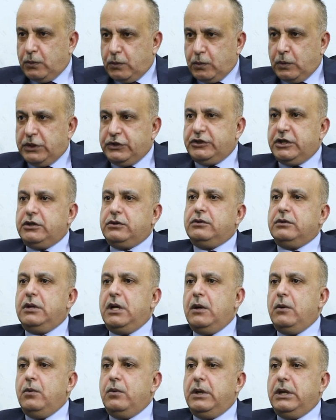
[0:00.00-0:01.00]
وجده
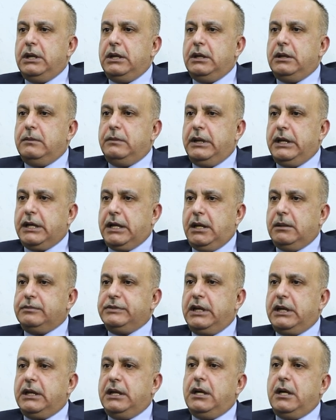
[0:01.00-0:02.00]
الأول ملك
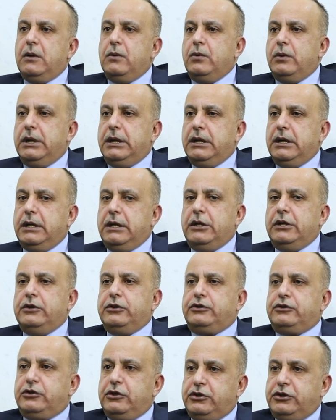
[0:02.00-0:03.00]
عبد الله الأول
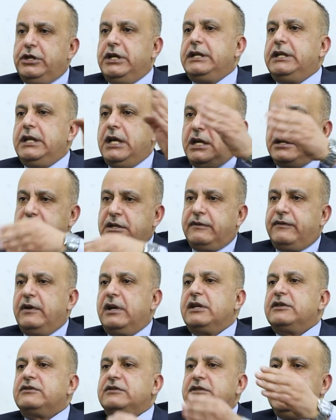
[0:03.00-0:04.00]
استشهد لأجل
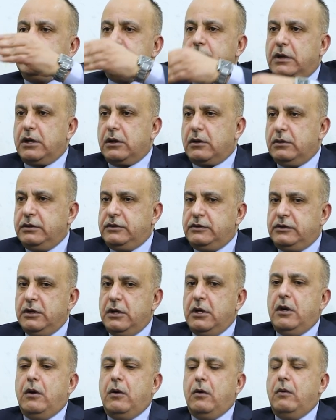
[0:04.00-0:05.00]
فلسطين والقدس
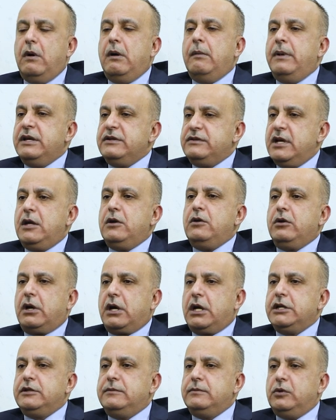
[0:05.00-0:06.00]
وما زالوا
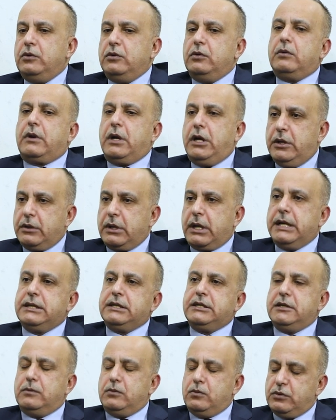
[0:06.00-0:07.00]
يقدموا وراح
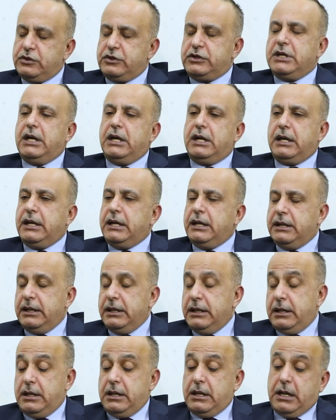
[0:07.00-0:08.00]
نقدم وإن شاء الله
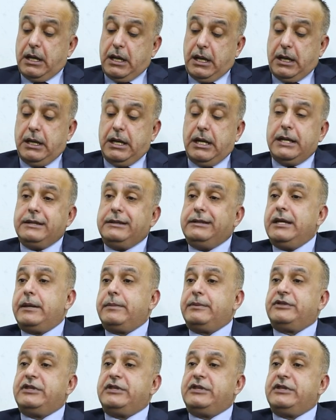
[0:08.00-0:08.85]
على هالدرب